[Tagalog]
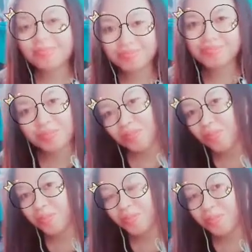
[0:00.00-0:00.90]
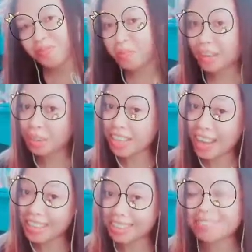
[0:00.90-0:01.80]
sige, English.
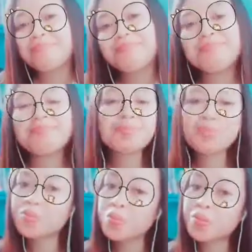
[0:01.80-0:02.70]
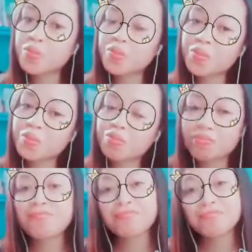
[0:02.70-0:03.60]
Nagaling ako dyan. Sige, sasabihin ko yung
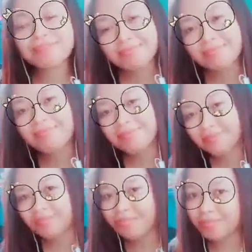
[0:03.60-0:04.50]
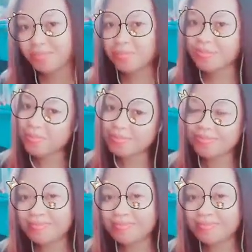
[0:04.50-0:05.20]
Tagalog, i-translate mo sa